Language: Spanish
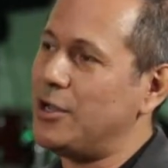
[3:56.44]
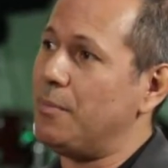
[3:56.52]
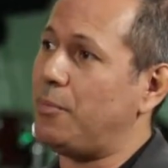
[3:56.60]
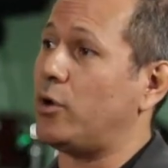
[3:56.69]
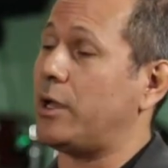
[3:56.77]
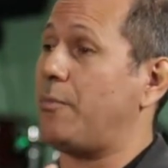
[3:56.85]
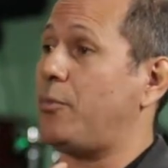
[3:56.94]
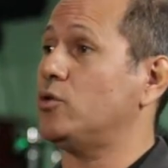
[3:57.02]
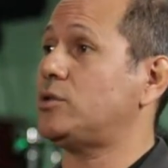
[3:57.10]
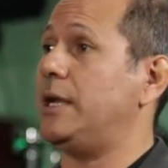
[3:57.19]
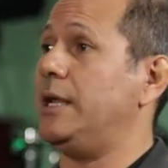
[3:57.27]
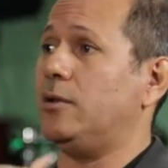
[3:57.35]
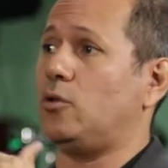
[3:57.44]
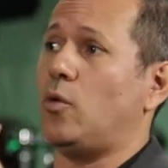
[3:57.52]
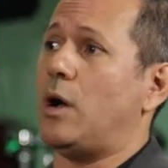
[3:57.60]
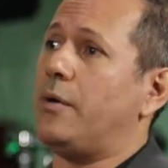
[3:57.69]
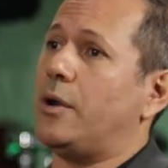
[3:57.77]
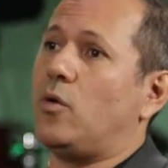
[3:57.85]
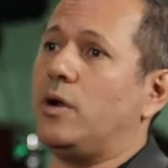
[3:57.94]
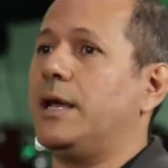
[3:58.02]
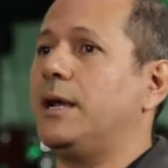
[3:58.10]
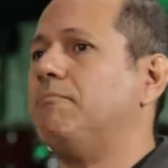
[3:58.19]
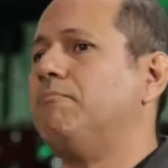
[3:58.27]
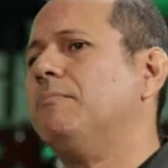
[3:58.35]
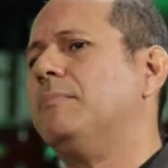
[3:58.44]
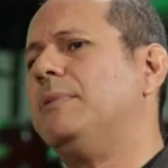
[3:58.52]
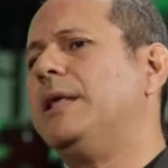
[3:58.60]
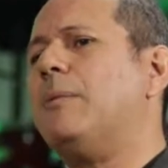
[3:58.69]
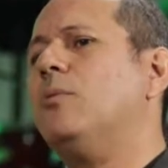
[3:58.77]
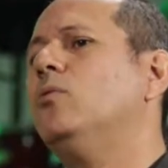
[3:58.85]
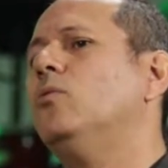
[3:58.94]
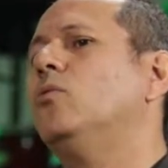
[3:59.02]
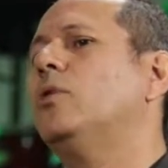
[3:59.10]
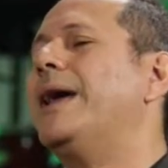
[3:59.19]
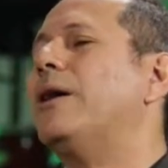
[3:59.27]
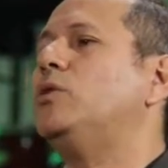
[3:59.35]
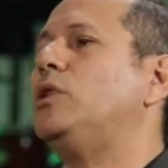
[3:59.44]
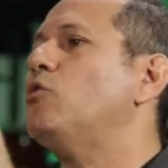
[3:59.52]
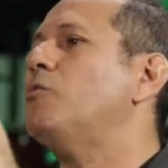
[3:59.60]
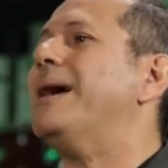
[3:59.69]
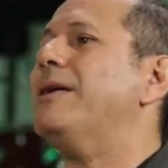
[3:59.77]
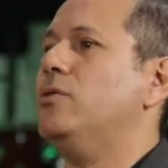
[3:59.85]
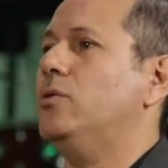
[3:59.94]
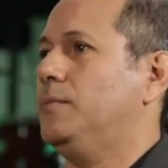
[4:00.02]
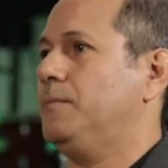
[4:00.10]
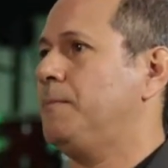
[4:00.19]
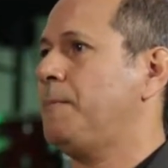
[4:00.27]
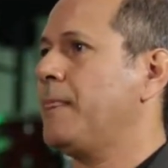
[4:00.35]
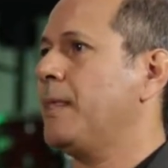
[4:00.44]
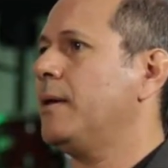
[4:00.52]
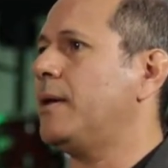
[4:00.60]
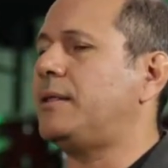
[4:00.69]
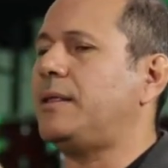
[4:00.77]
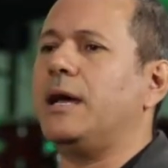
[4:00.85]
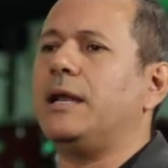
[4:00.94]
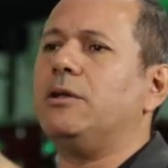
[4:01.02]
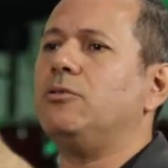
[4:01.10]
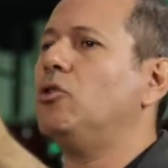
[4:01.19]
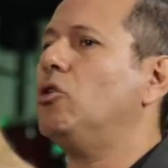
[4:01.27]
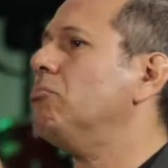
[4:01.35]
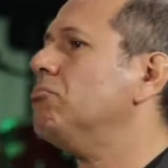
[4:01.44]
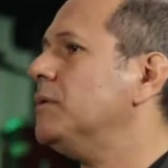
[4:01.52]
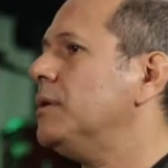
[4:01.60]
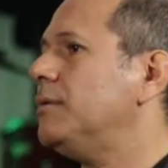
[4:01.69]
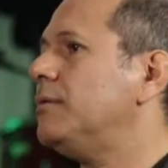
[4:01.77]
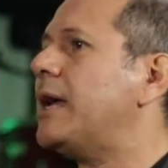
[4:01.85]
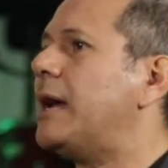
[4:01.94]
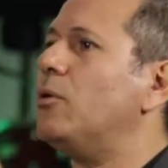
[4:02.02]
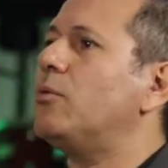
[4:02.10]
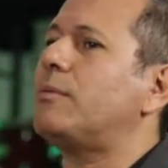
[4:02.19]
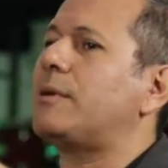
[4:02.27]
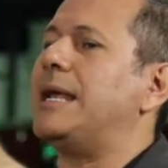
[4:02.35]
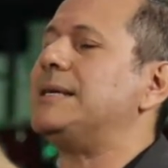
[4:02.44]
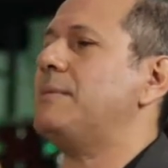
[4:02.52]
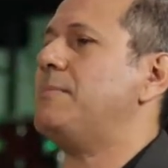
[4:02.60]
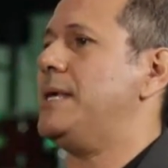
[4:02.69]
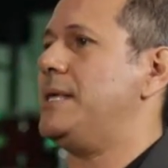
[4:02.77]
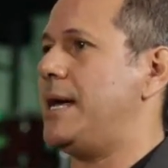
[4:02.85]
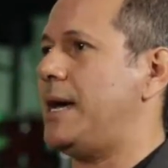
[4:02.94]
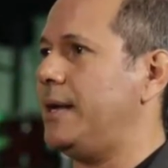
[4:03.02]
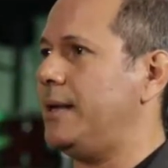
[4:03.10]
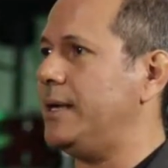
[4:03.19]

Porque puedo salir, tú vas a ver cualquier, digamos, un ejecutivo medio que esté ganando, digamos, clase media